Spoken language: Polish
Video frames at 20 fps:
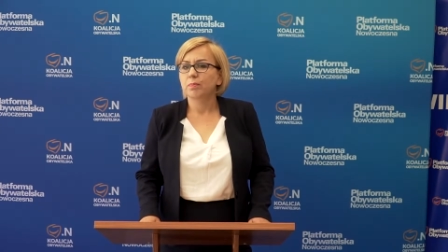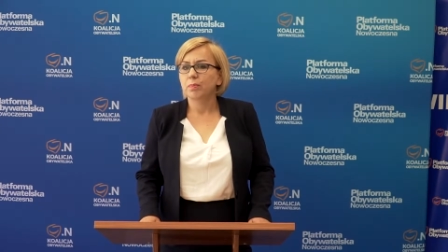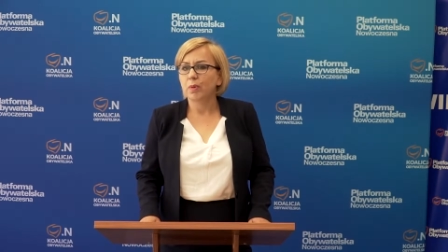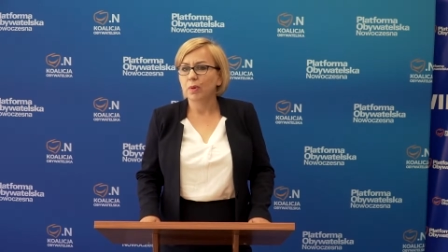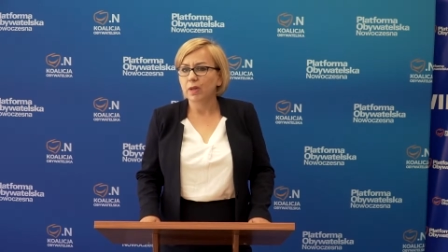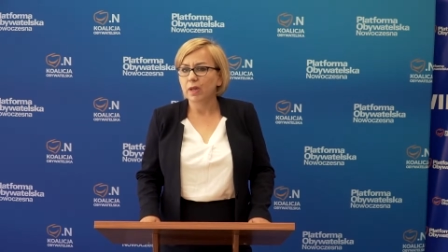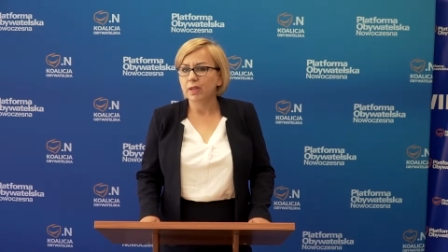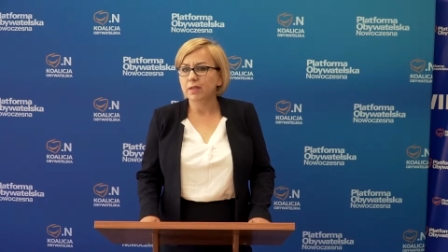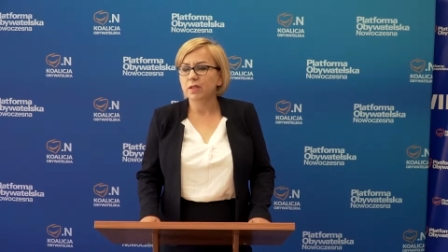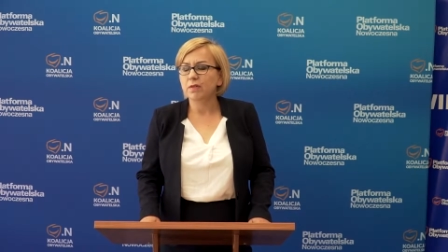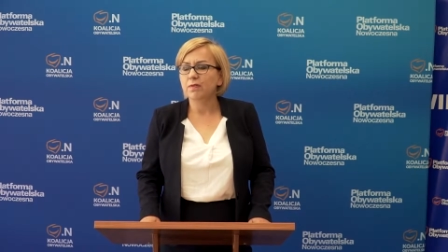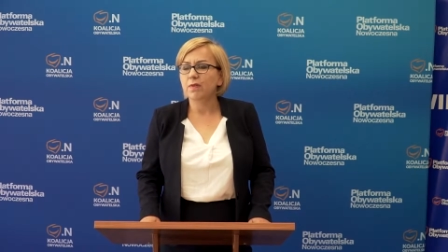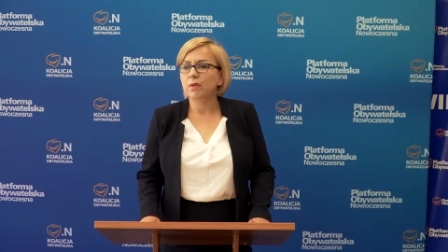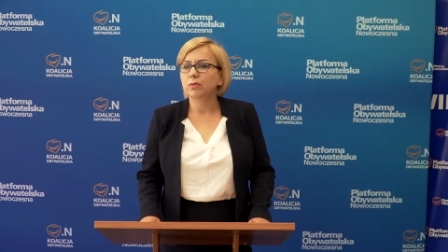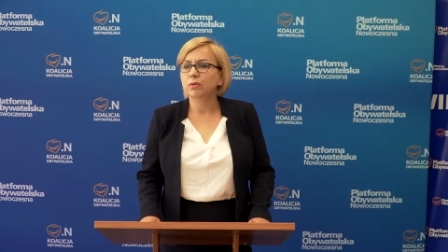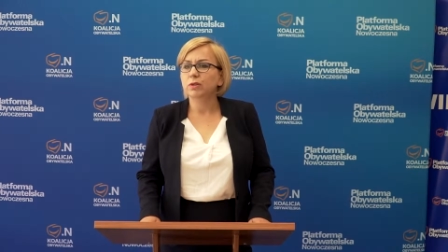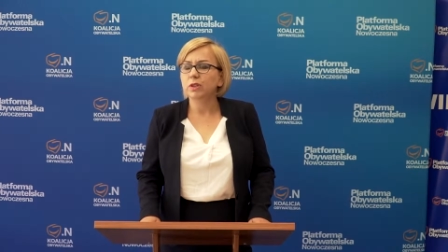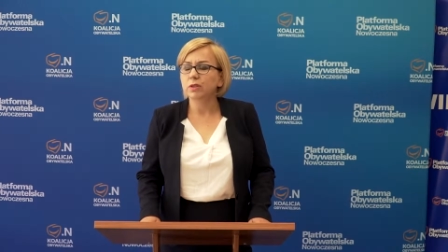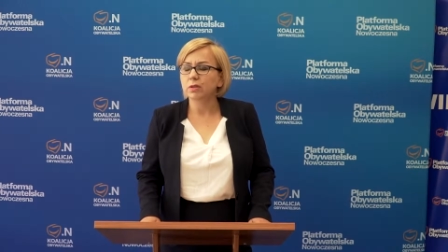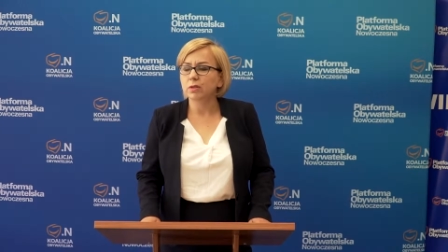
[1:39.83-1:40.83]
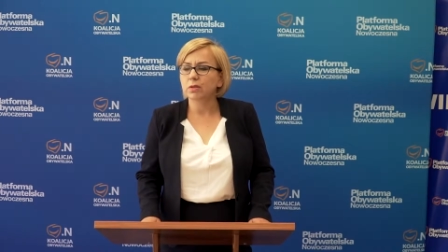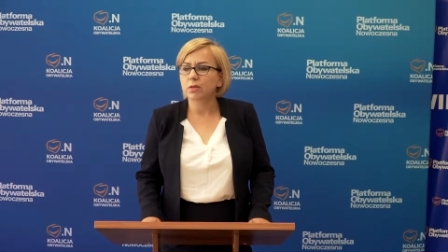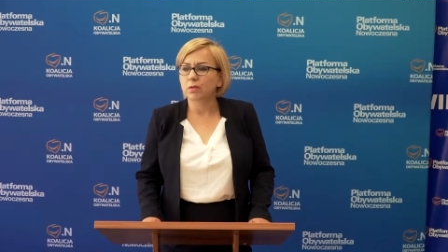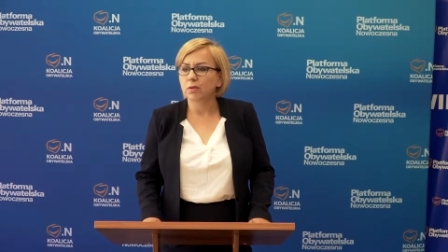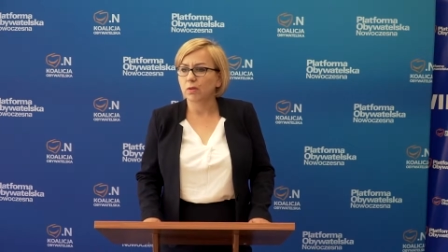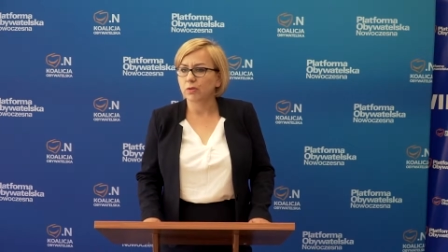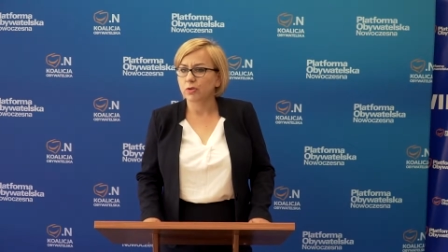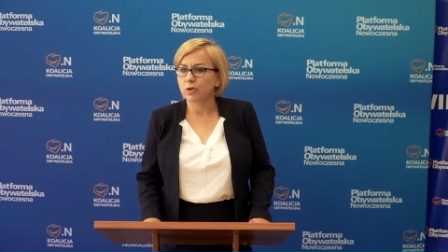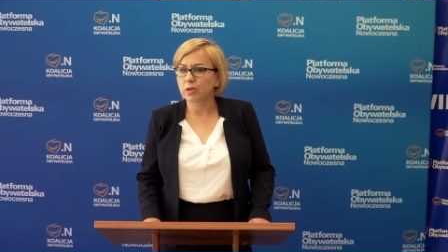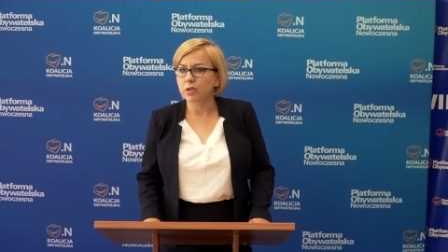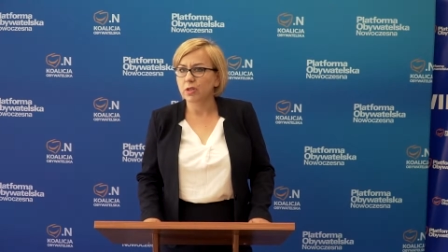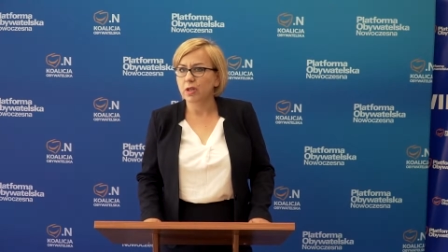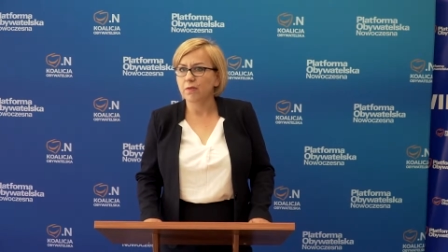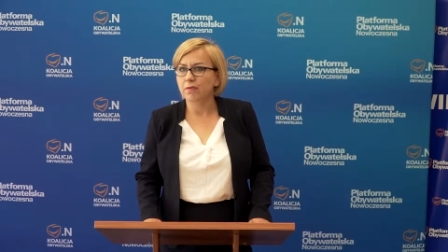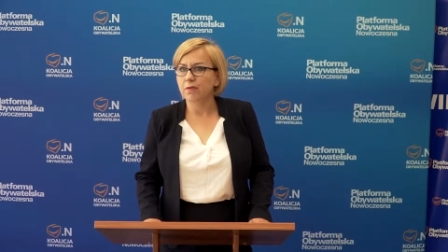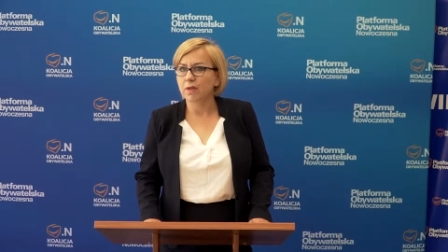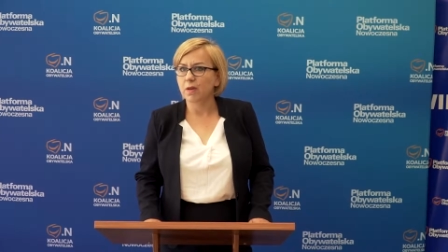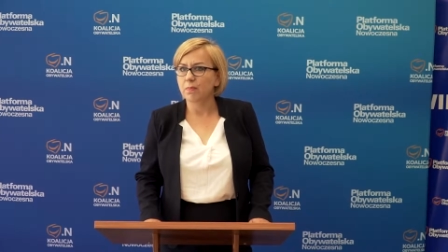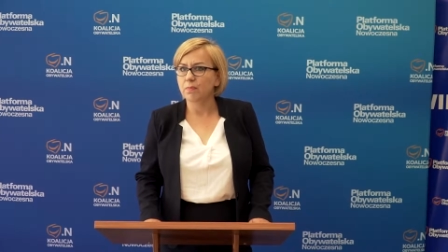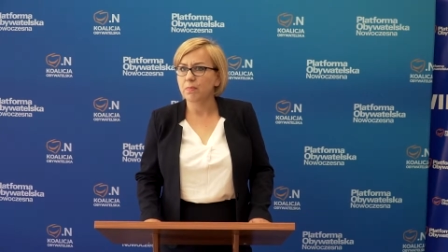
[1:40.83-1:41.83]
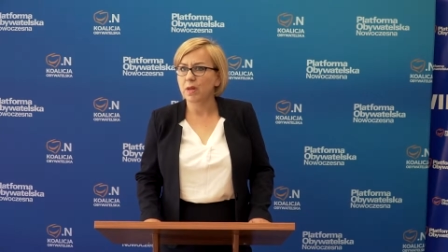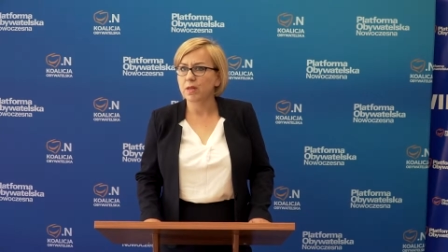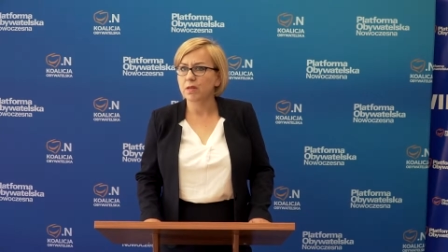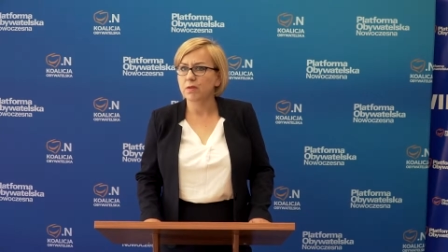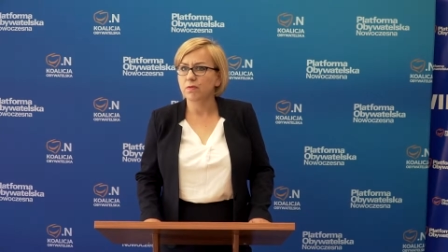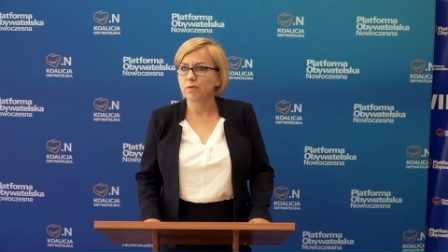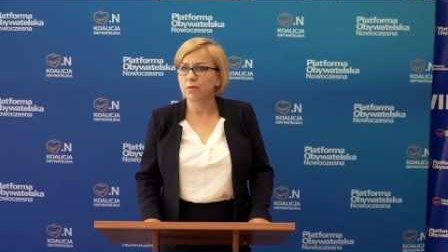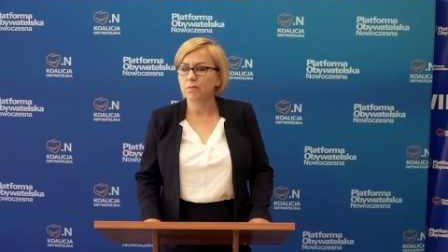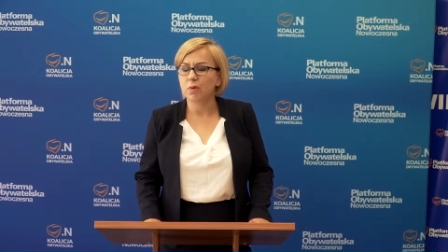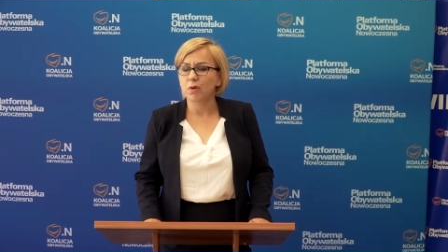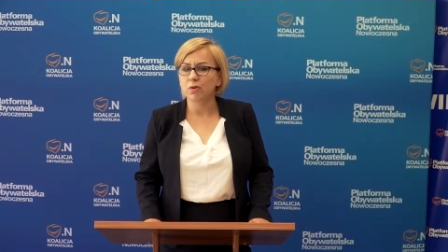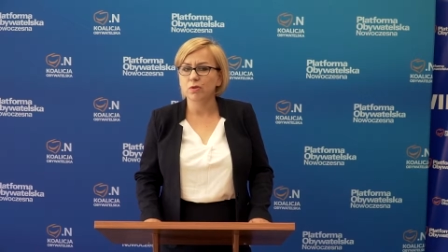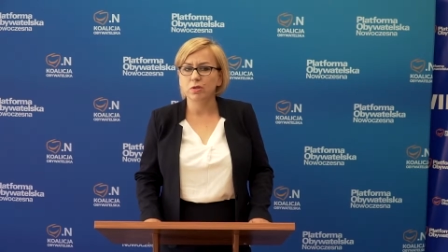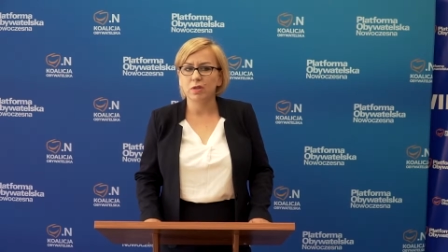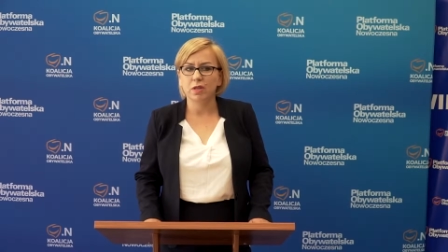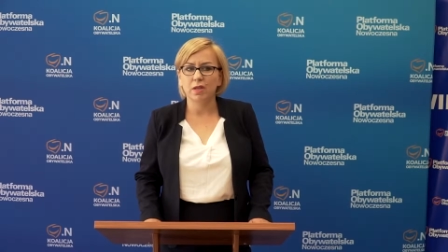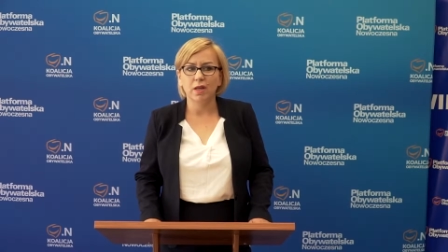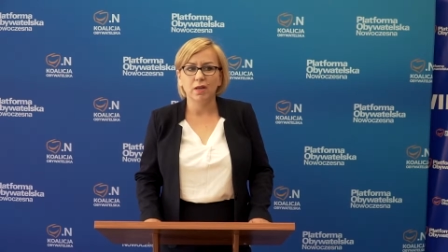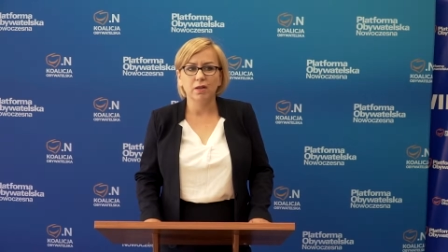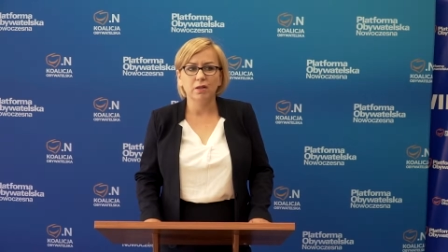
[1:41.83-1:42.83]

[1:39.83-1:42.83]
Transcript: pokazywał nie tylko dzisiaj w kampanii wyborczej,